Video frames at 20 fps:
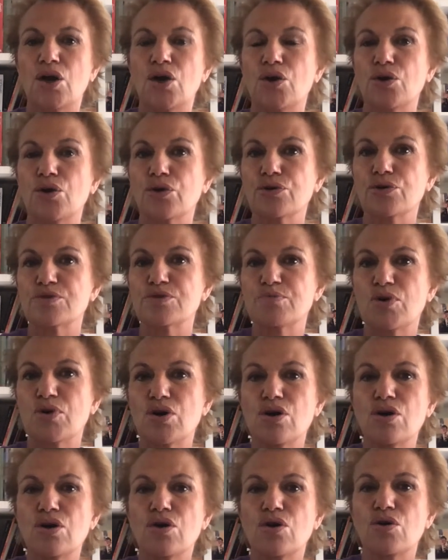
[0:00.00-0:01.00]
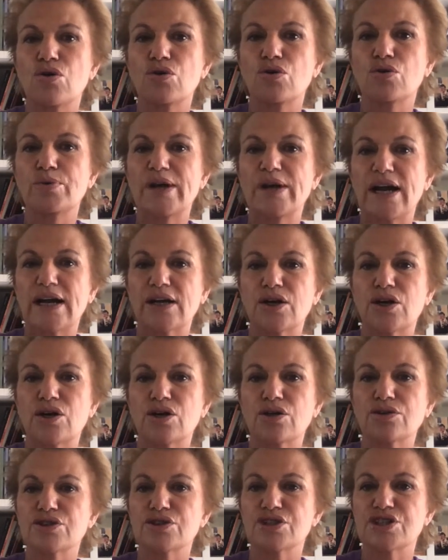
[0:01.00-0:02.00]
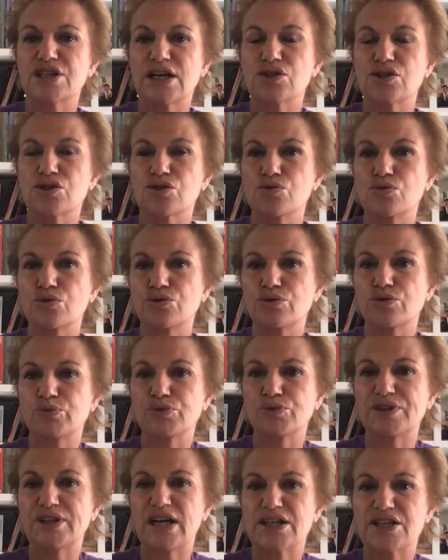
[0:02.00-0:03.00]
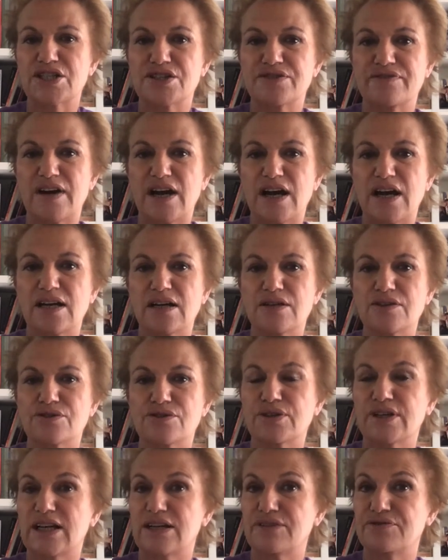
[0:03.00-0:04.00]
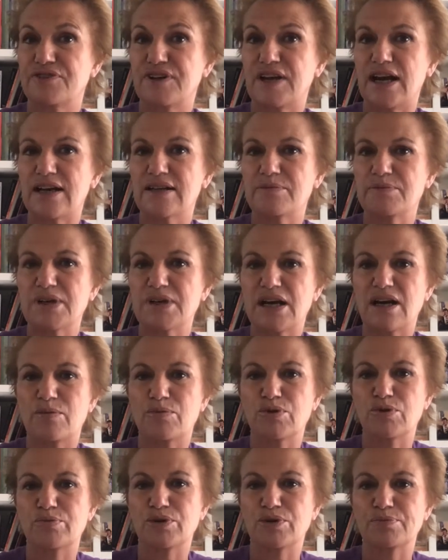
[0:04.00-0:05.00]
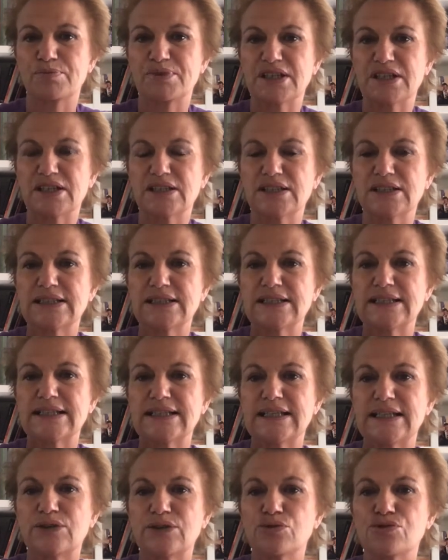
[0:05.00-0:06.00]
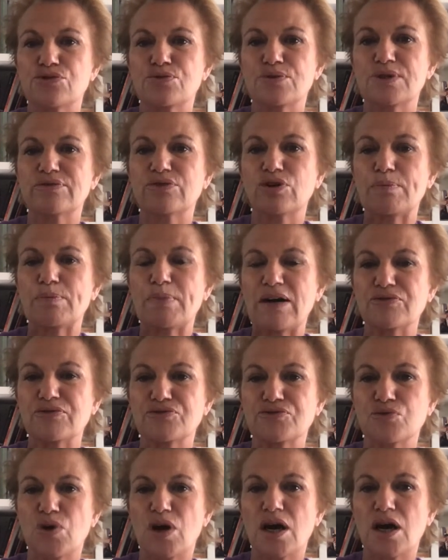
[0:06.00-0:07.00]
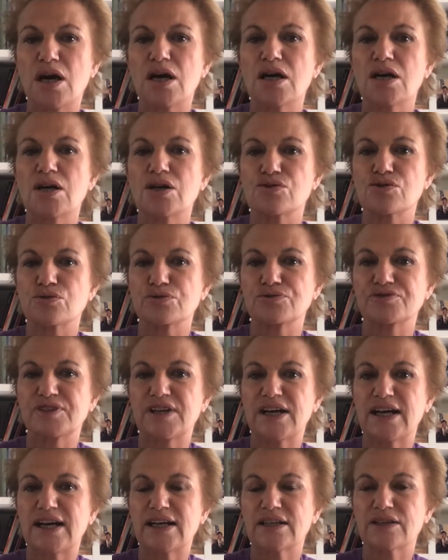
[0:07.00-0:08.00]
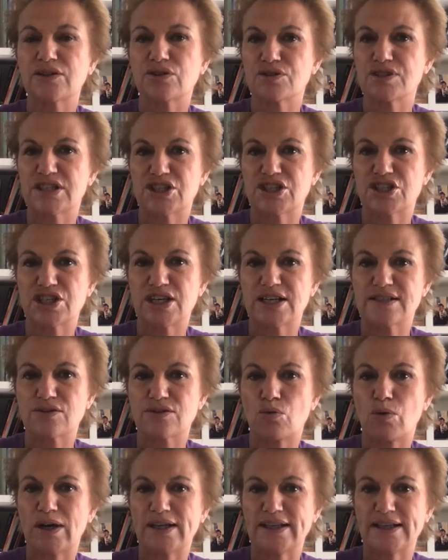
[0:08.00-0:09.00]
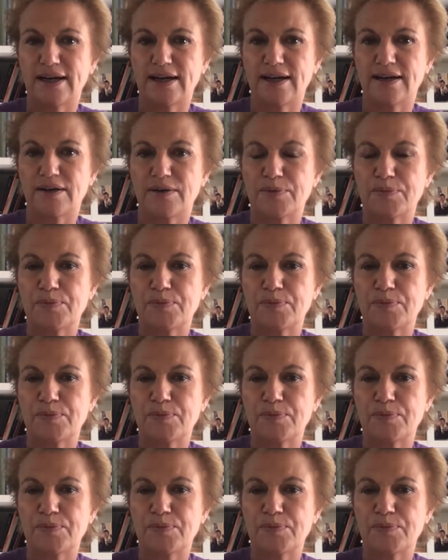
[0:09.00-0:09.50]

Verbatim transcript: Heureusement, on lui accorde chaque jour de monter à cheval, ce qu'elle fait admirablement bien, et de suivre parfois son frère dans ses chasses royales.